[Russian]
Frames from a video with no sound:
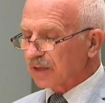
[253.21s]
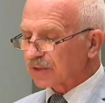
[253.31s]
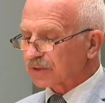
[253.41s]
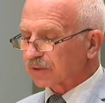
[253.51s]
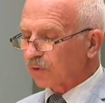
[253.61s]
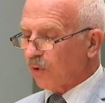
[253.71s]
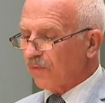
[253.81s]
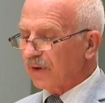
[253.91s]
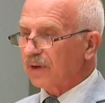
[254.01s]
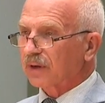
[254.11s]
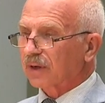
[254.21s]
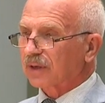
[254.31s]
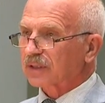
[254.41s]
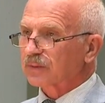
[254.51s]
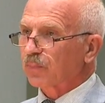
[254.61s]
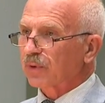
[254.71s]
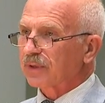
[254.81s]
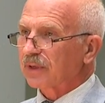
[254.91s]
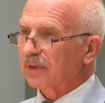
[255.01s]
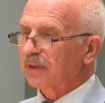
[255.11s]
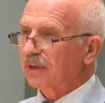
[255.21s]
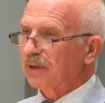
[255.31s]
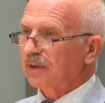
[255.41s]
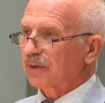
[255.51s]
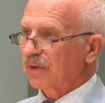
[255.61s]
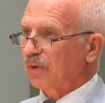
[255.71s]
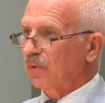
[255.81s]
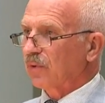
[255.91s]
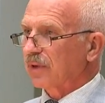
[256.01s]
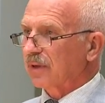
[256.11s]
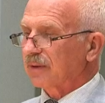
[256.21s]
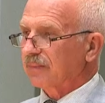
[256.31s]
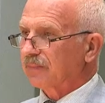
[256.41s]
слово Господне к Ионе».